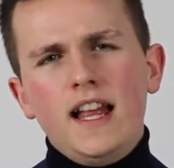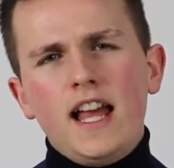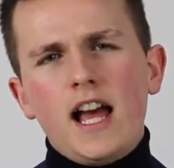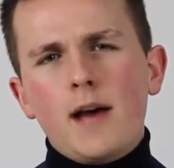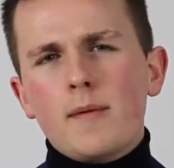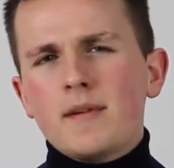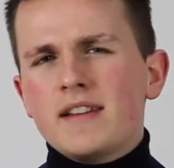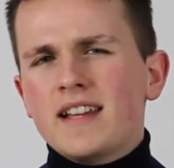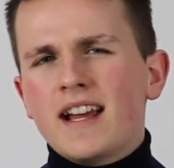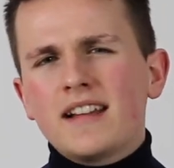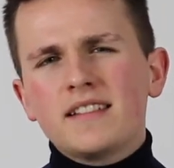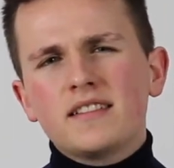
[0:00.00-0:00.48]
Aber
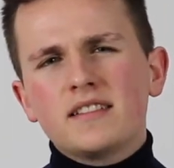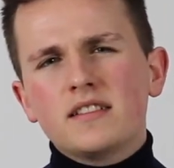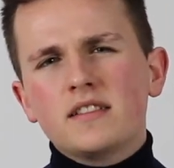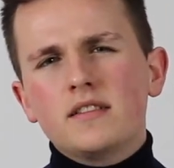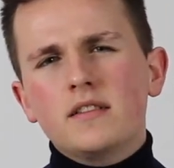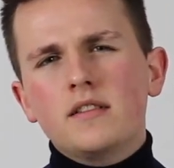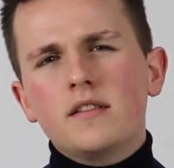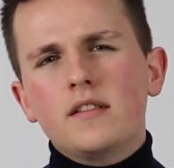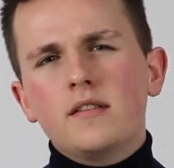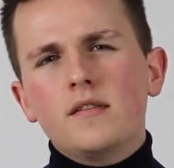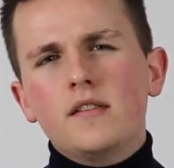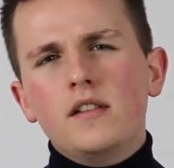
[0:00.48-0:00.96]
ich
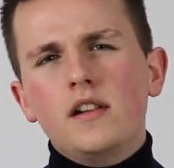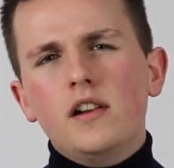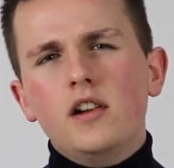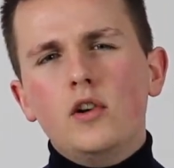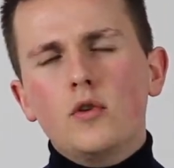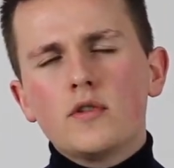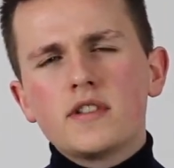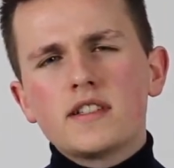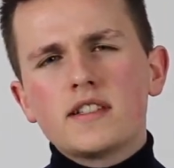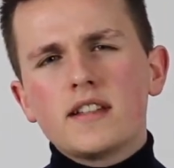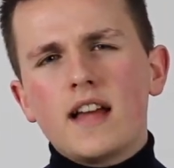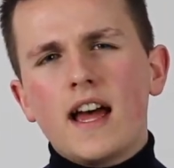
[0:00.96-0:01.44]
hatte
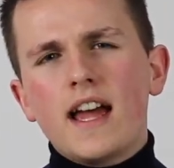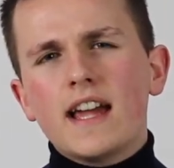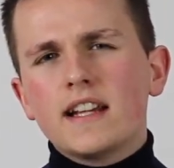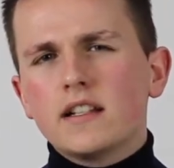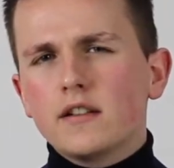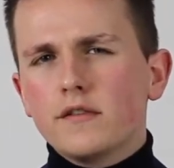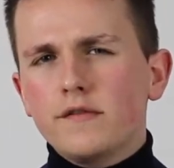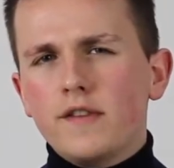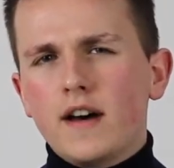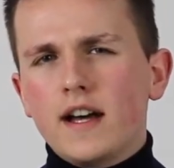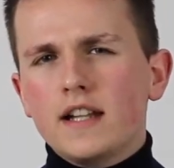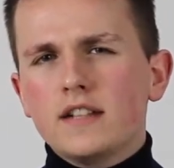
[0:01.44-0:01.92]
Lust, eigene
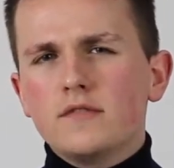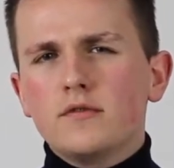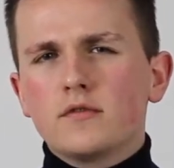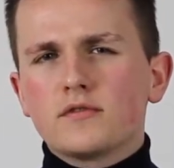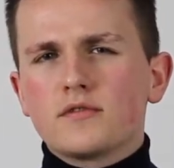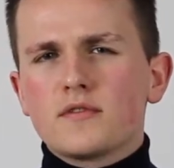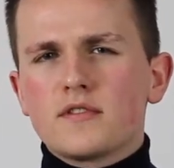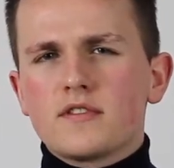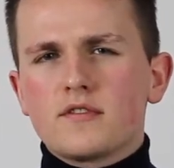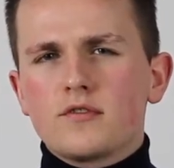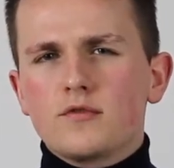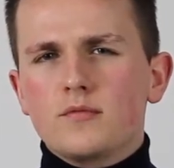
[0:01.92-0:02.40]

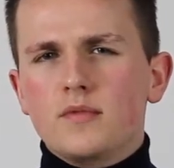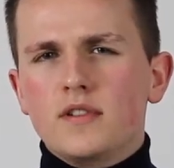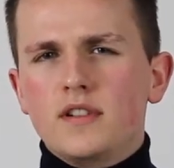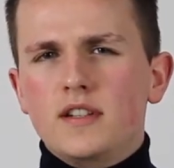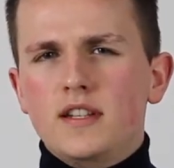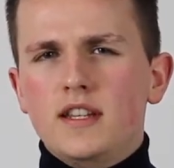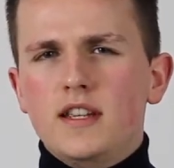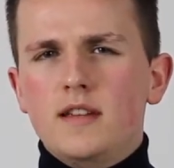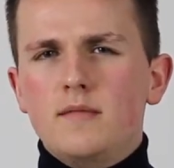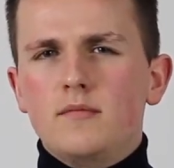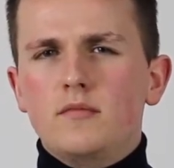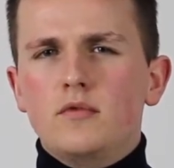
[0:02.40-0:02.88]
Verantwortung zu
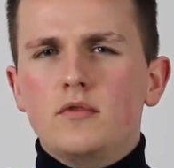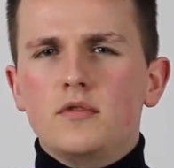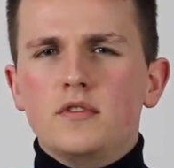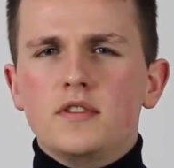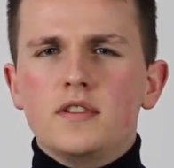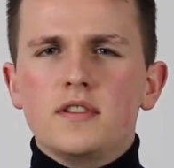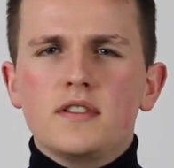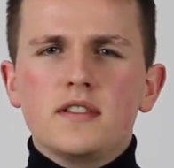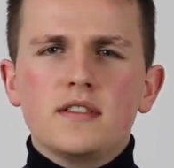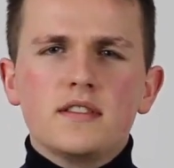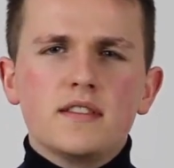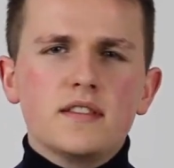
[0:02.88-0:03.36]
übernehmen
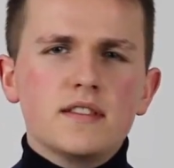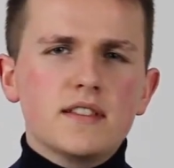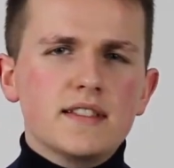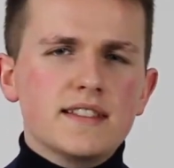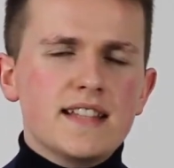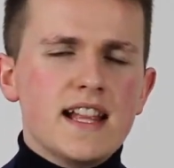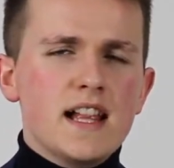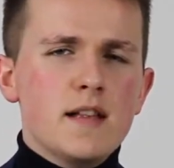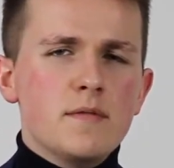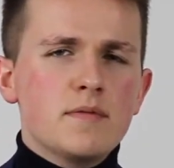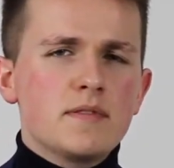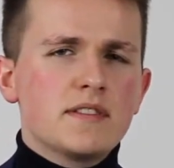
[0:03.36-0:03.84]
und
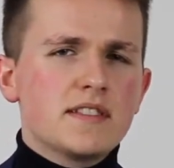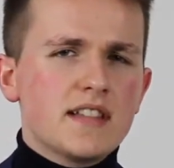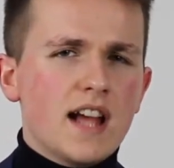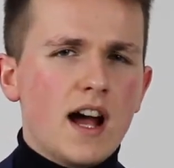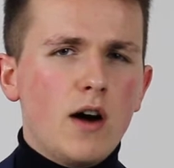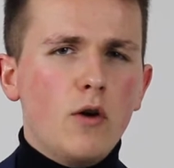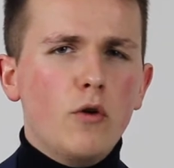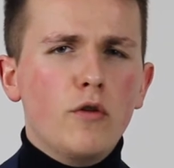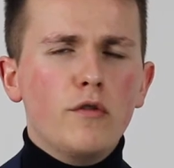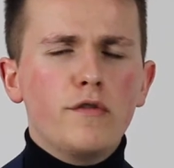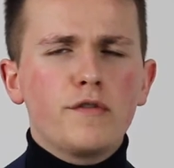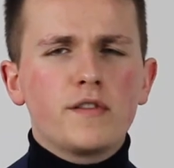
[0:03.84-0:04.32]
selbst
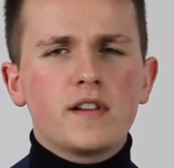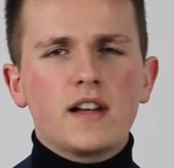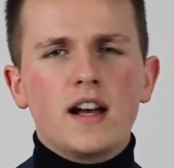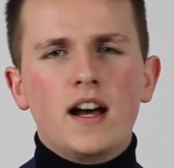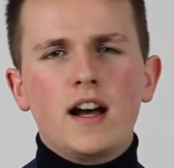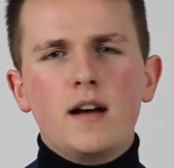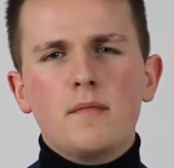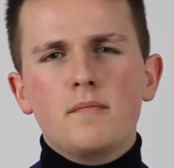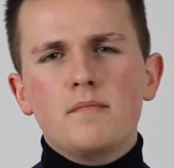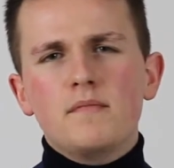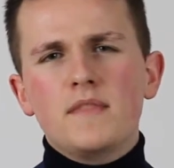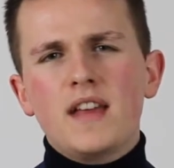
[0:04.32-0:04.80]

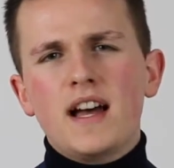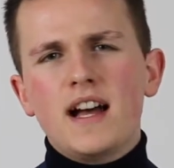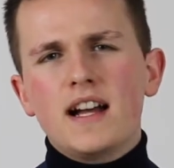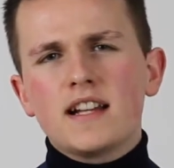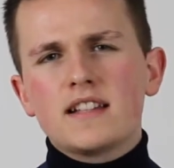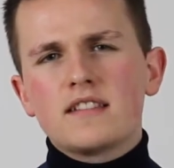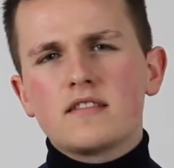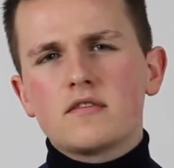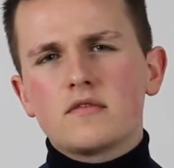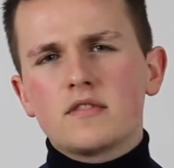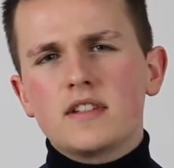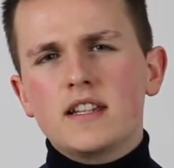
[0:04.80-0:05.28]
Aufgaben
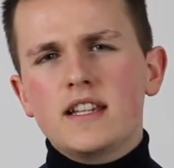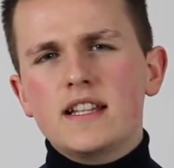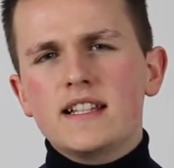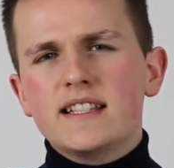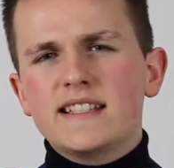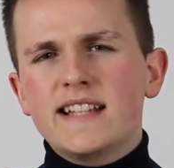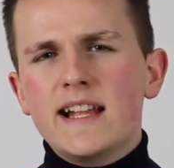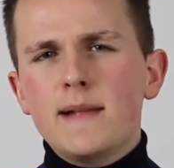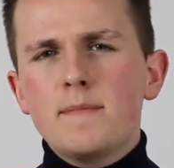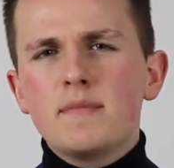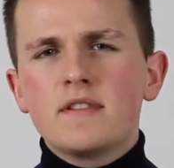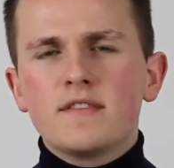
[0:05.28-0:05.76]
nachzugehen,
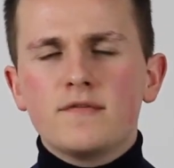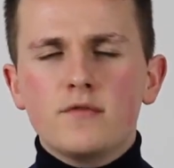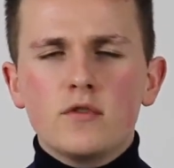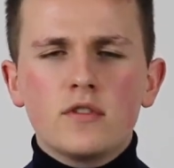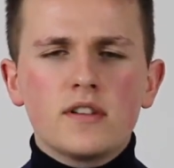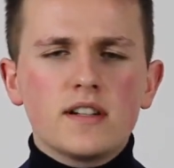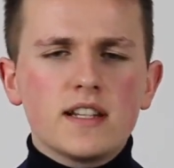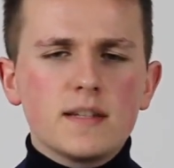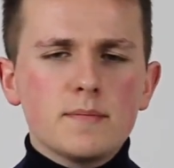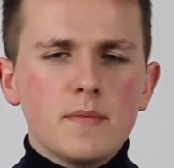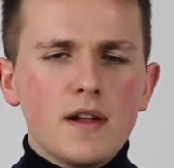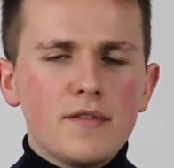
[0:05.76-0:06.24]
selbst
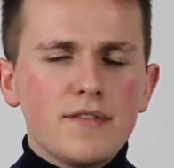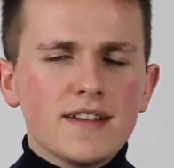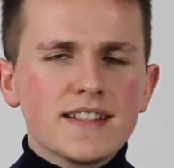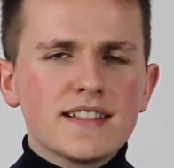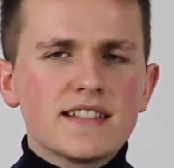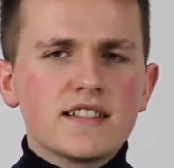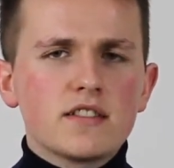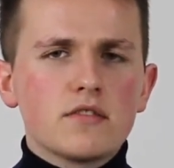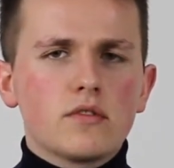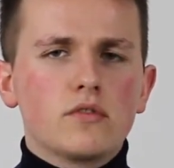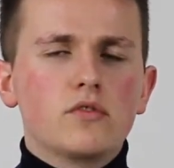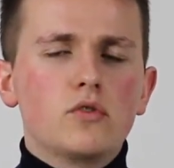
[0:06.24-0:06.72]
wirklich mal was
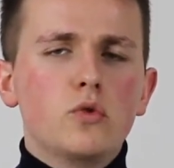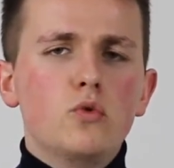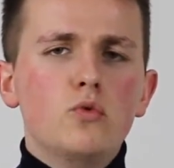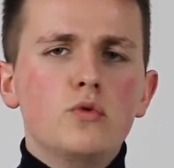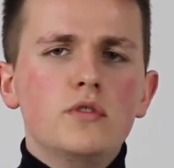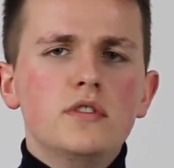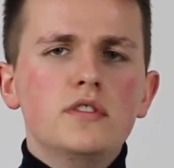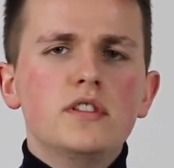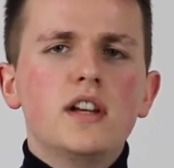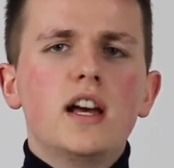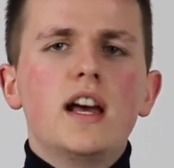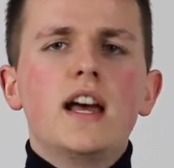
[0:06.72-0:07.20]
zu
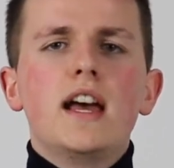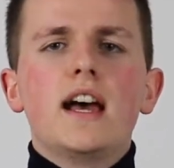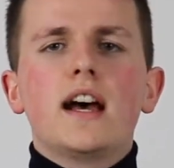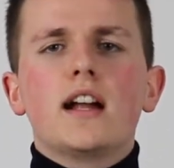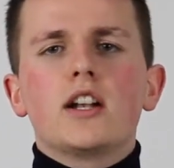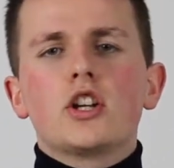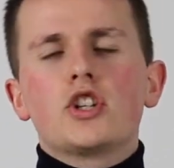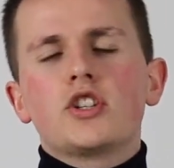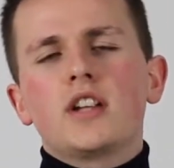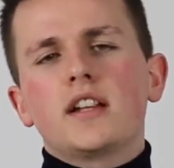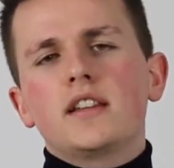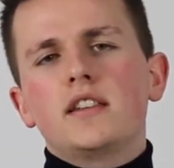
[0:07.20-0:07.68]
tun,
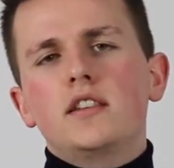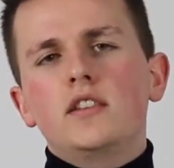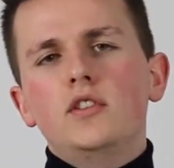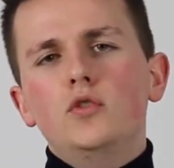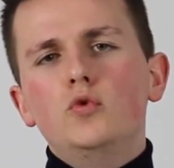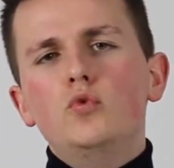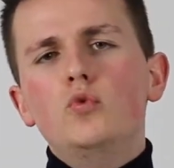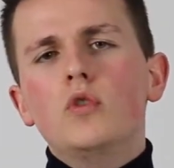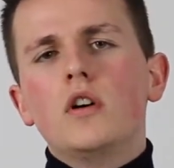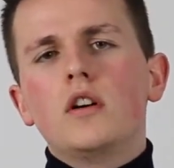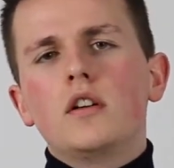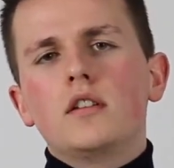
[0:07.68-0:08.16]
anstatt
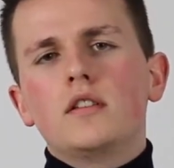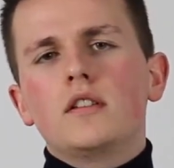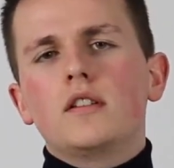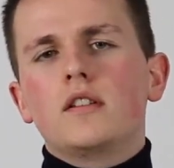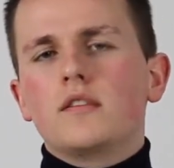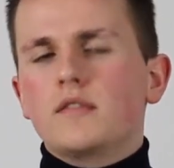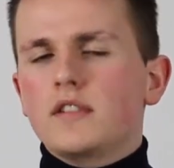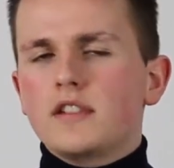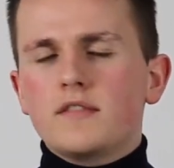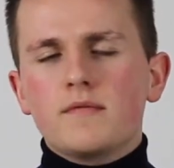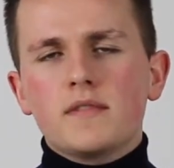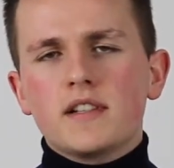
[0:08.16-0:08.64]
nur,
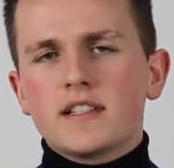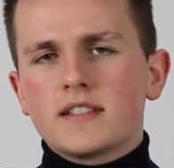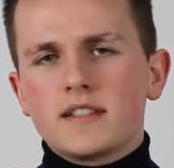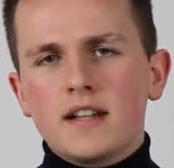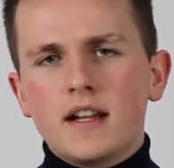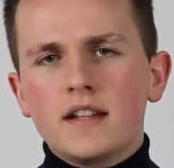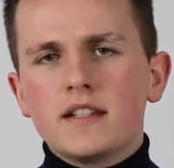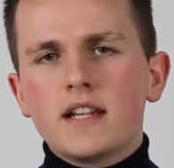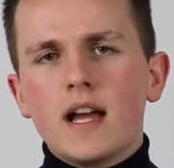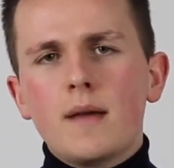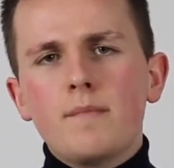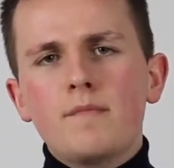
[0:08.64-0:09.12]
ich will das gar
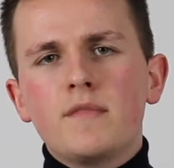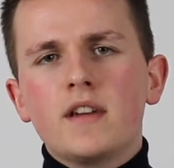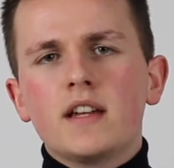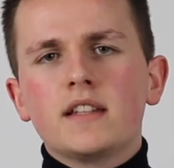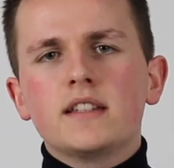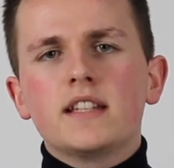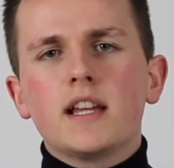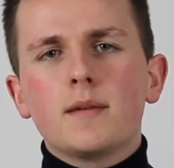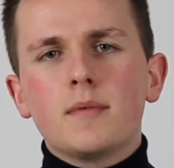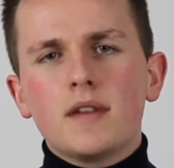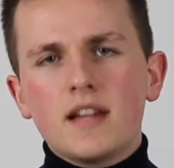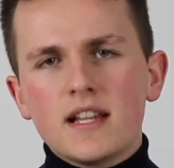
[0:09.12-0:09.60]
nicht
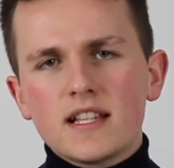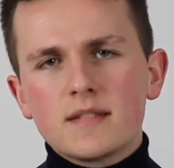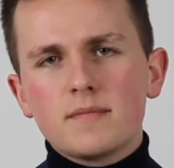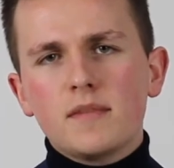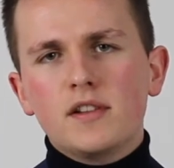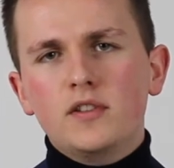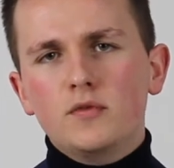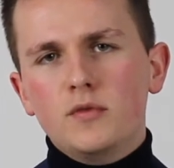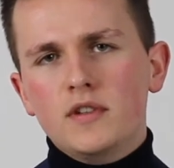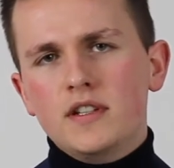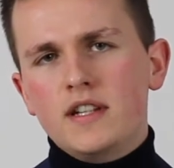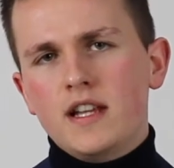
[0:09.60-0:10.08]
abwerten, aber erstmal
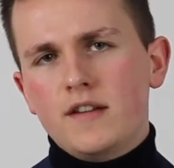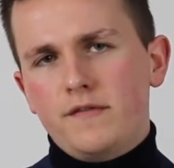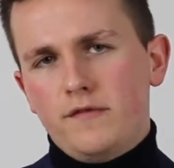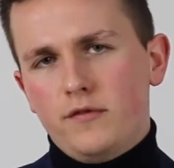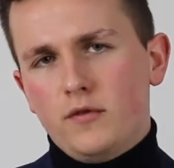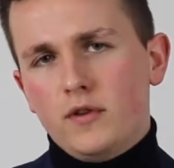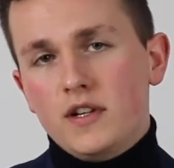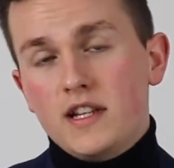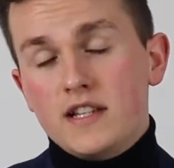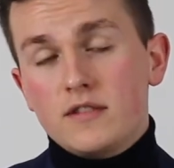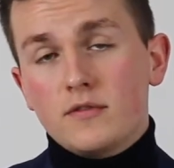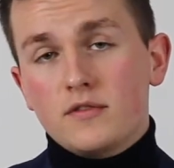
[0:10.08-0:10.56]
nur in der
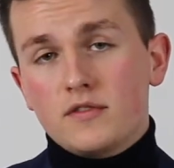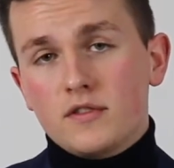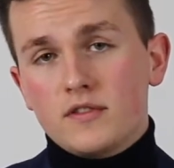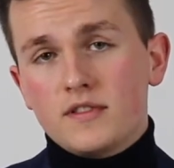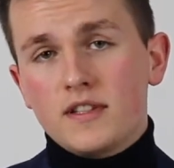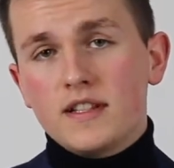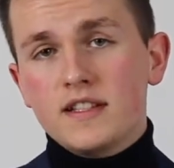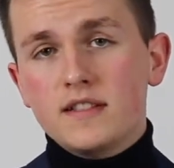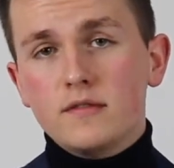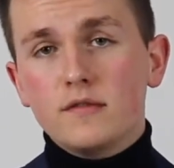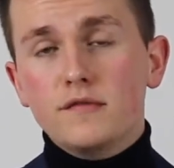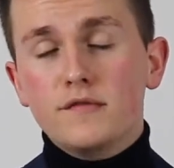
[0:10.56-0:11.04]
Vorlesung zu
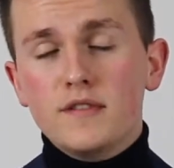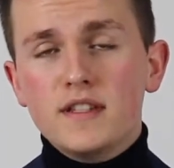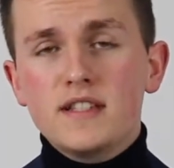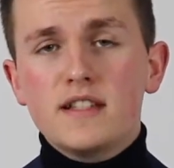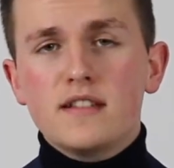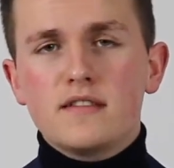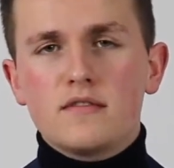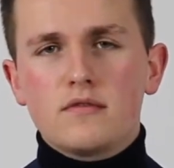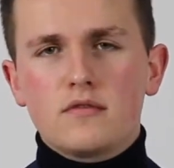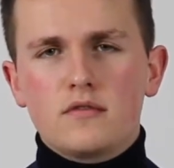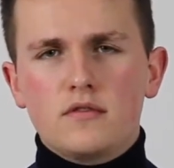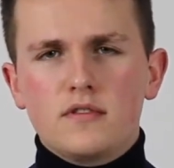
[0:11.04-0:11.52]
sitzen und Wissen
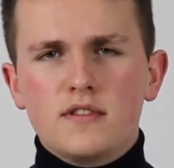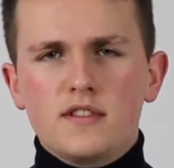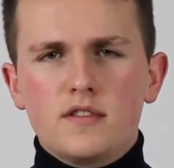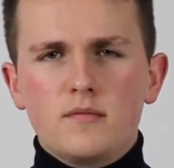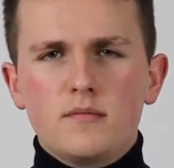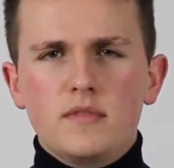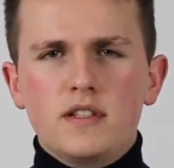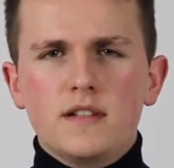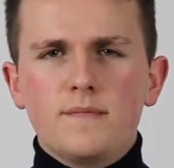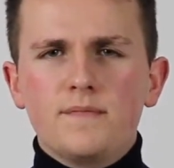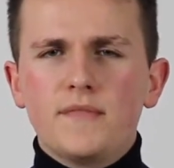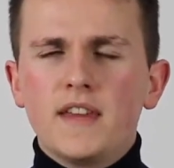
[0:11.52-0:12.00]
zu
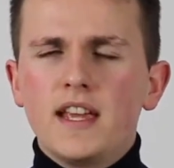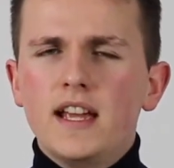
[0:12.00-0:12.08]
konsumieren.